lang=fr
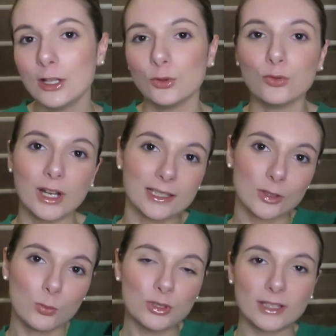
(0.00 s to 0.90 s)
Donc voilà,
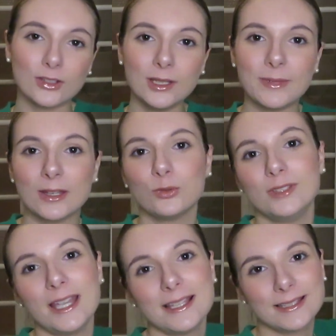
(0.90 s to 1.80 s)
sans plus attendre, et eh bien
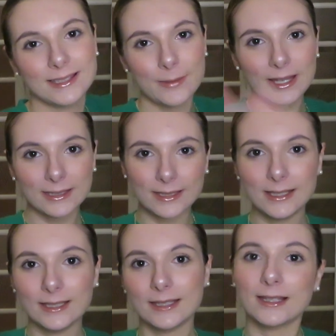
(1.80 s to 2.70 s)
écoutez, c'est parti,
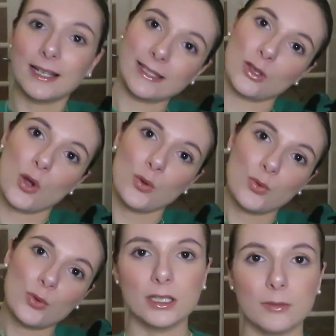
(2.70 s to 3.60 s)
let's go.
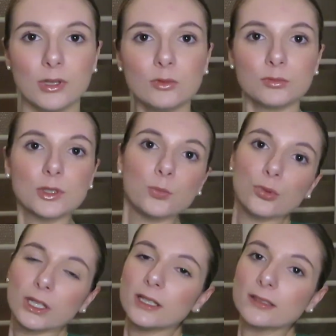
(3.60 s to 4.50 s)
J'aime bien mon petit
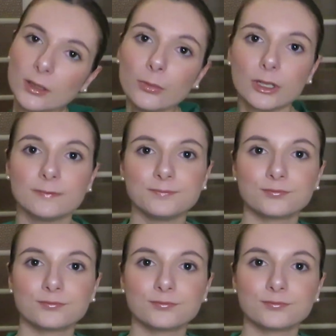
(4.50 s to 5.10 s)
pull, il est sympa.